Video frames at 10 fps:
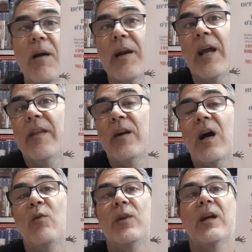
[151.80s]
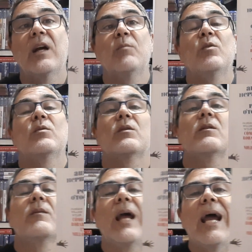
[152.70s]
A ver, Audrey Hepburn,
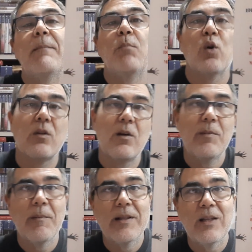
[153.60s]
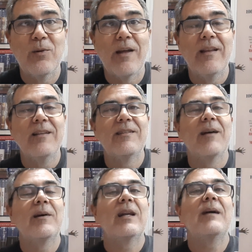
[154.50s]
Hepburn obviamente es una
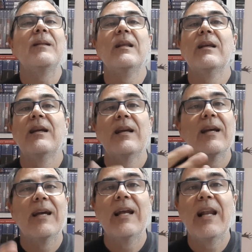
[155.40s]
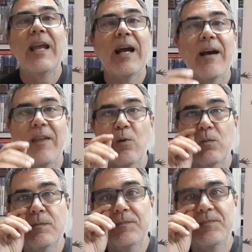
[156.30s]
delicia verla. Es la hija de
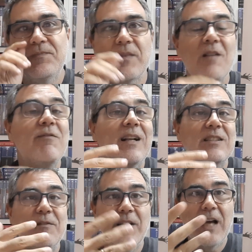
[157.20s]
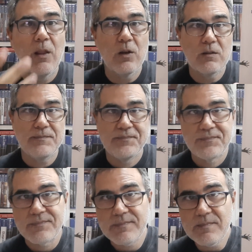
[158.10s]
un falsificador
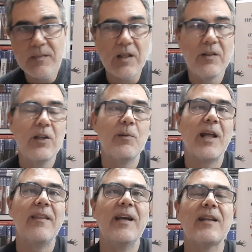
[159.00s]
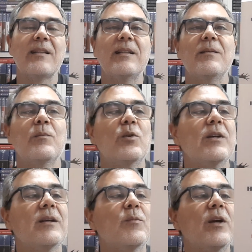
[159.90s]
de obras de arte,
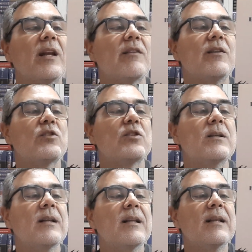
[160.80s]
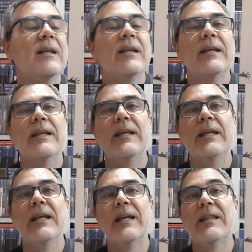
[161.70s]
muy, muy gracioso.
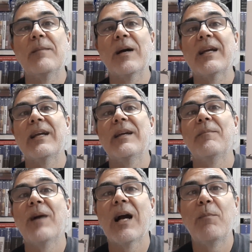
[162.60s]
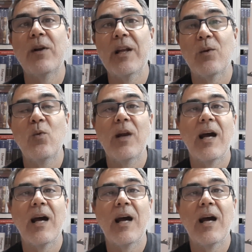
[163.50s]
Y el tema es que van a poner mm,